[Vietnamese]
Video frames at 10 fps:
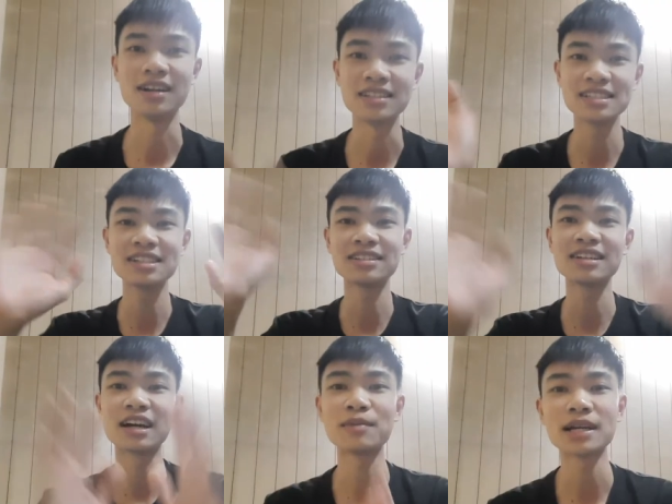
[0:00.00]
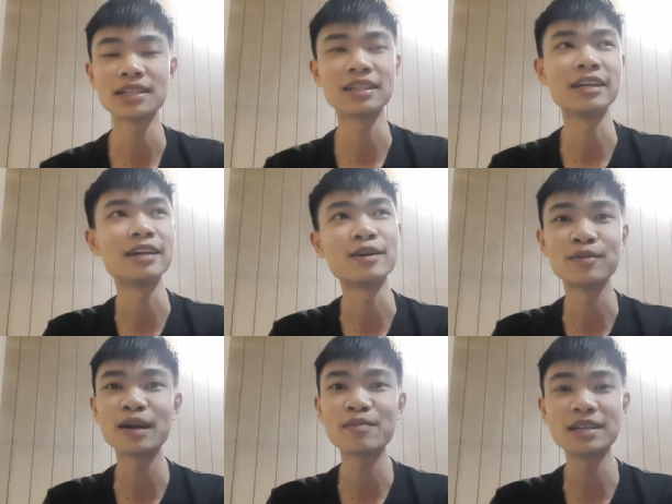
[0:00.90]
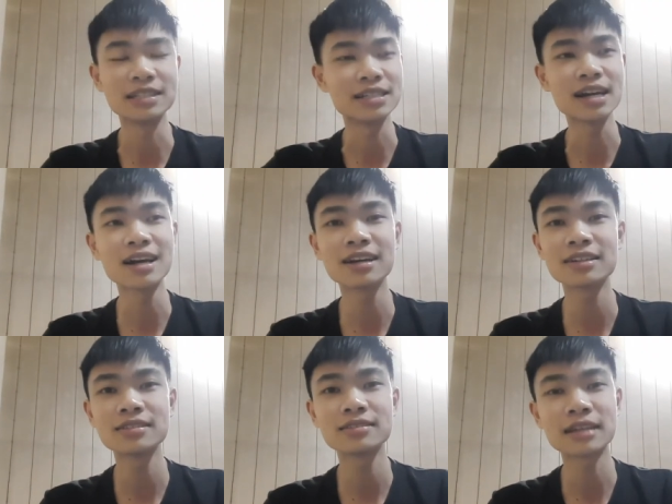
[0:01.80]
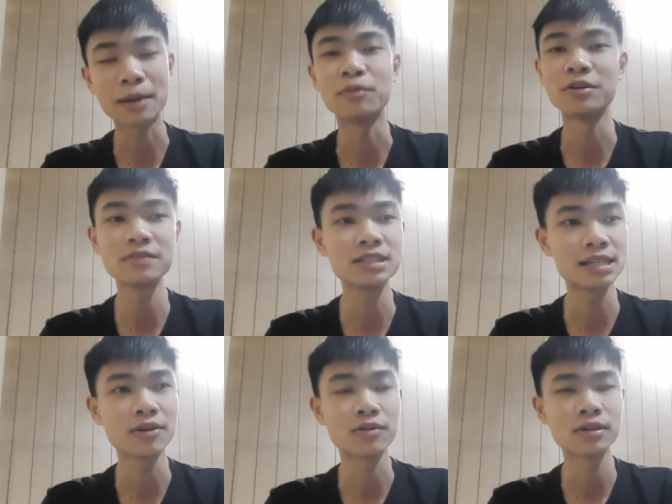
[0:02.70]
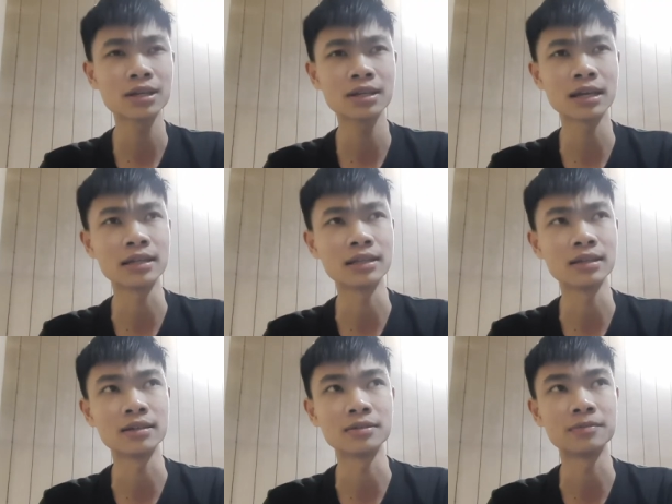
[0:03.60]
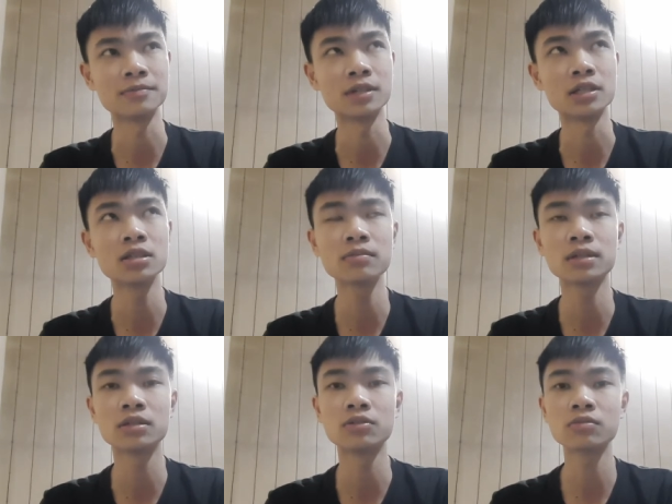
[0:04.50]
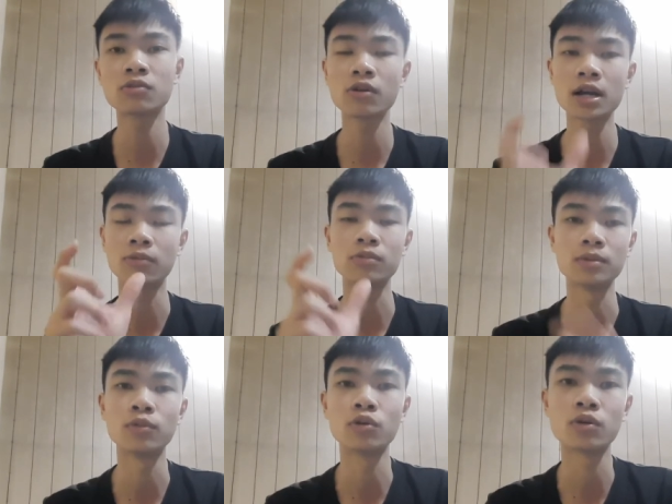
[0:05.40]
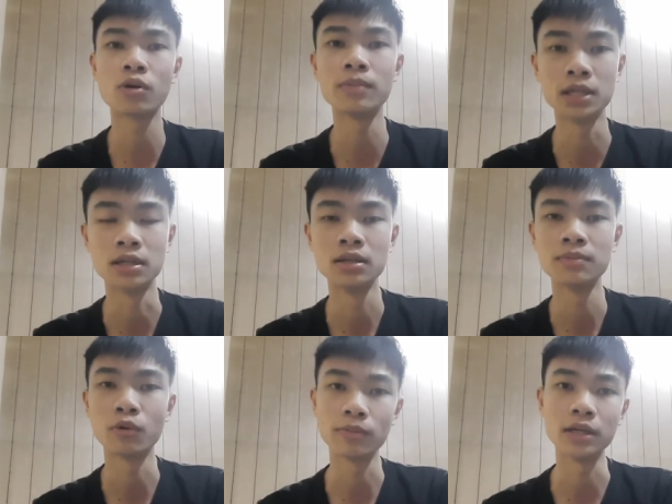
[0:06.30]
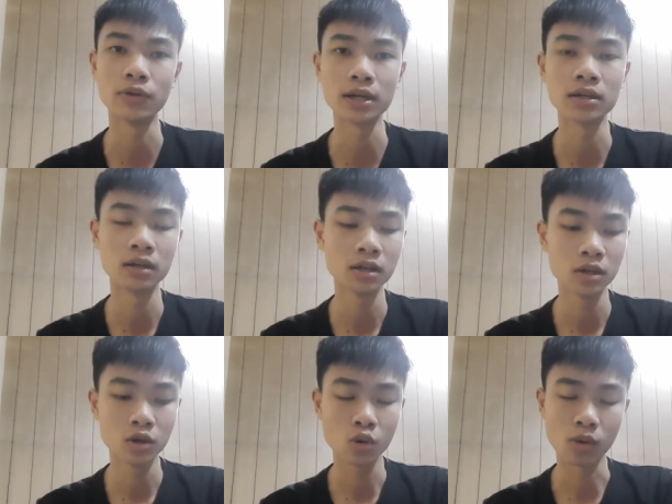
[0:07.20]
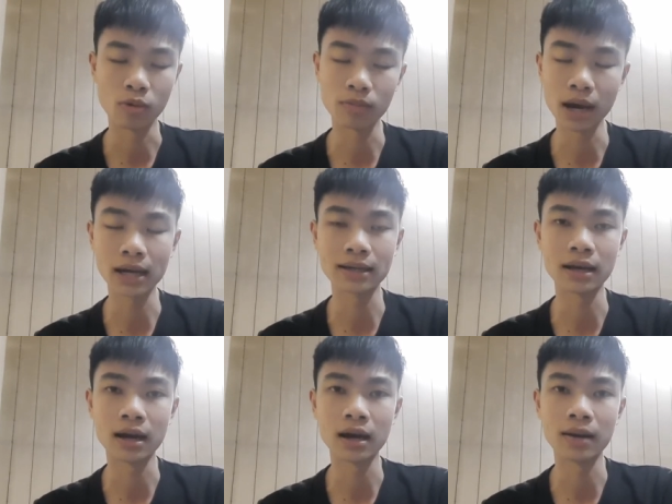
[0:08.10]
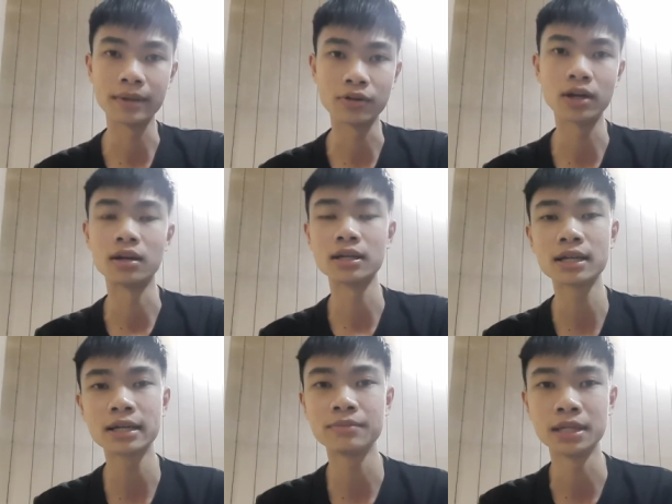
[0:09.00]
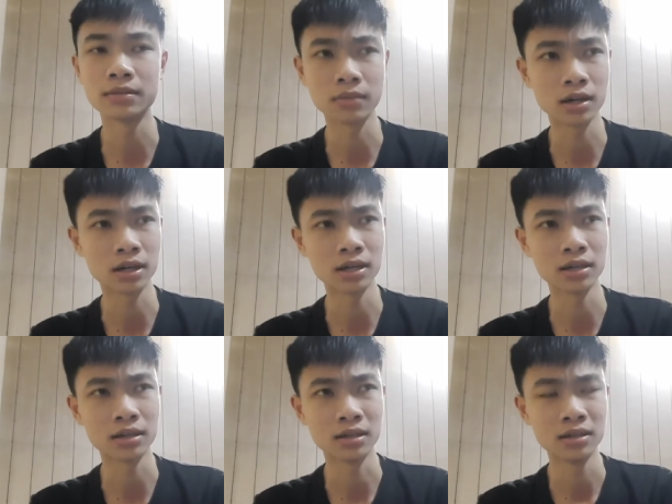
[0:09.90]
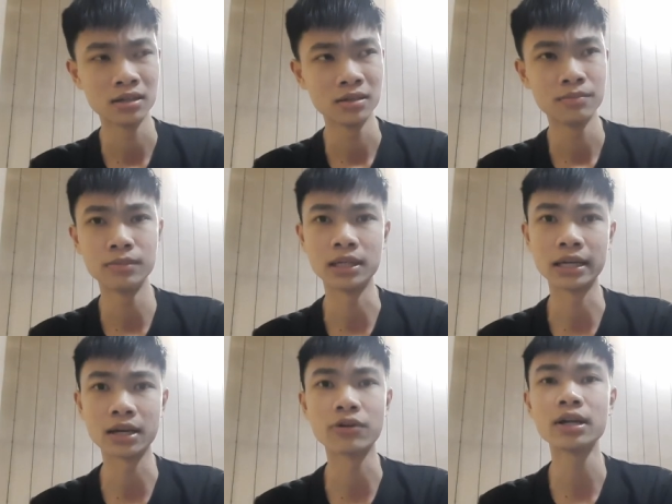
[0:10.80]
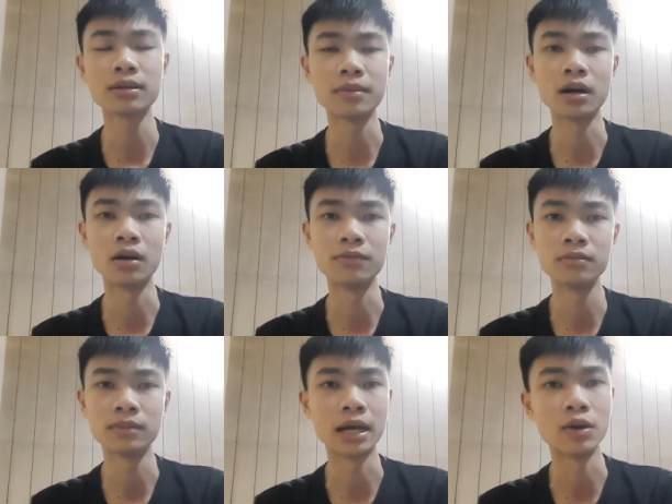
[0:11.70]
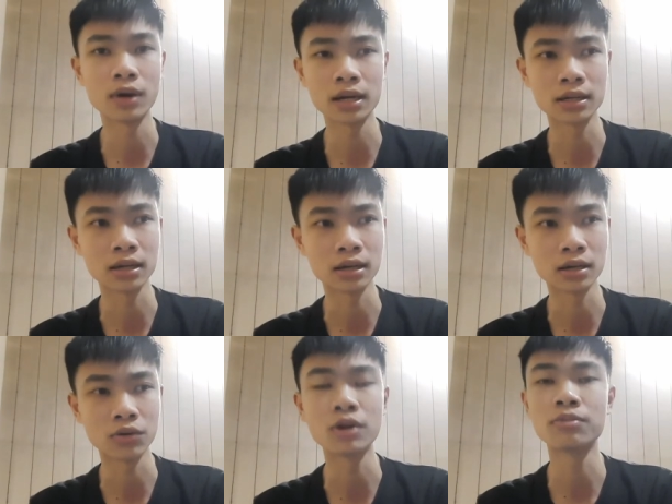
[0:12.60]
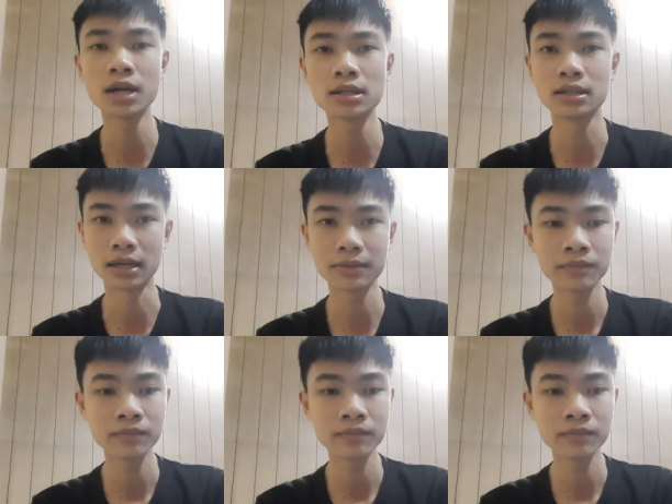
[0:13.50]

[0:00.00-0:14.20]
À, xin chào tất cả các bạn. Thì à, hôm nay mình sẽ làm một cái video. Cái này thì à, lần trước mình cũng có đọc được một comment, một bình luận của một bạn à, bình luận ở cái kênh mình, bảo là mình nghe nói ở Đài Loan là có động đất đấy.